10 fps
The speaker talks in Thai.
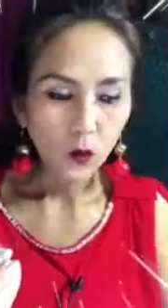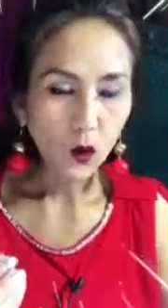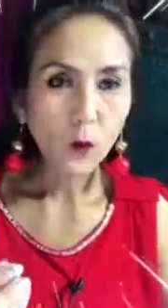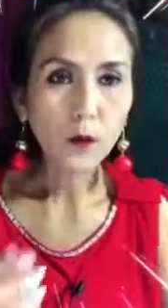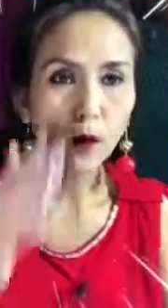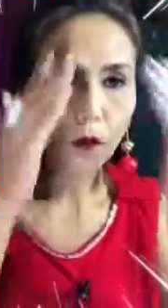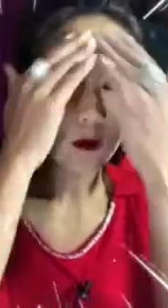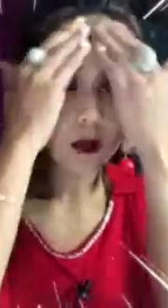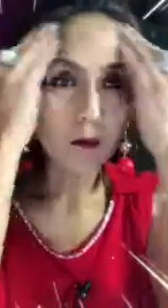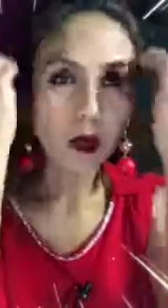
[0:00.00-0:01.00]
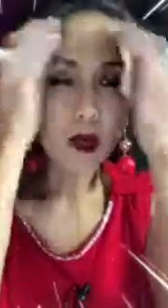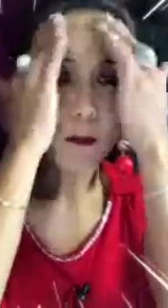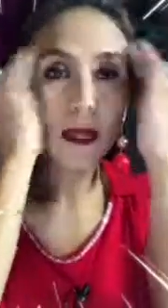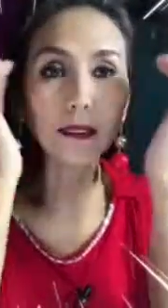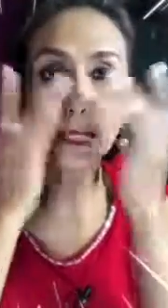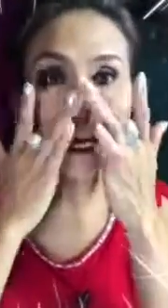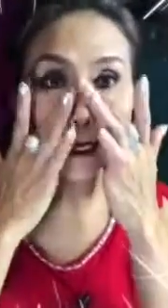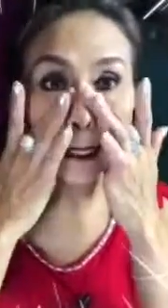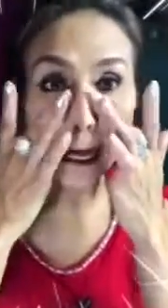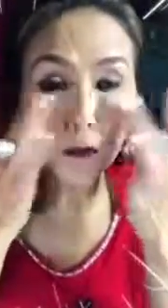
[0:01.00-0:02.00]
รูปลงพอเรามั่นใจ
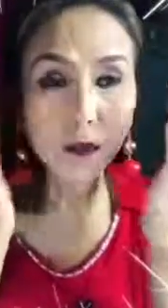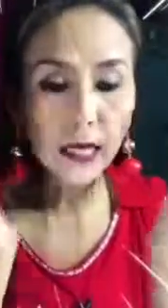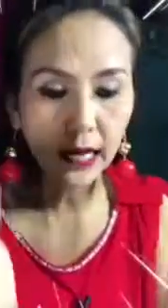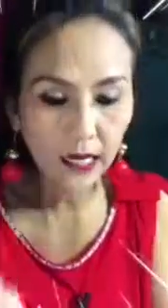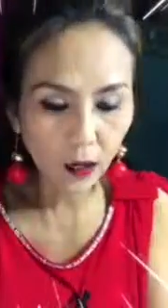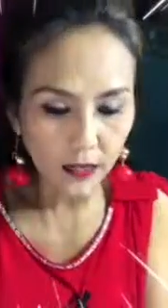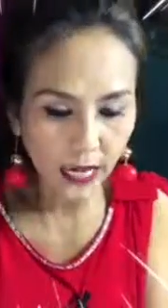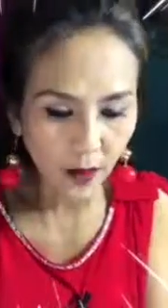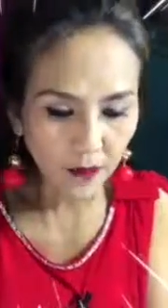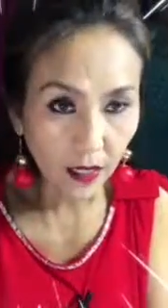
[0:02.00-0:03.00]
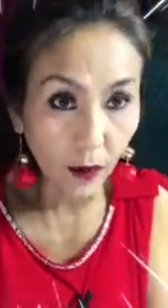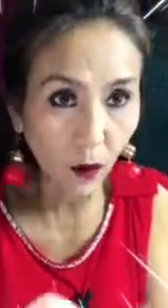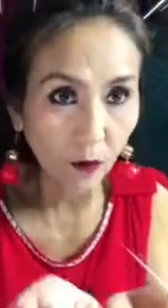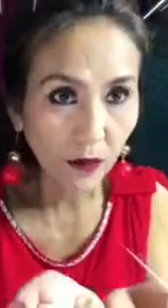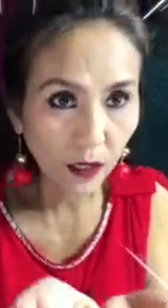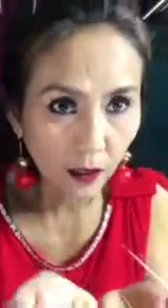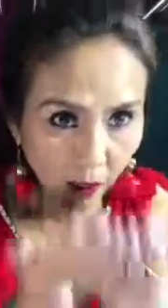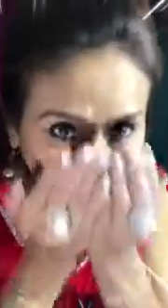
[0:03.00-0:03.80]
ทาทั่วหน้าแล้วเอาน้ำเนี่ยรองมือ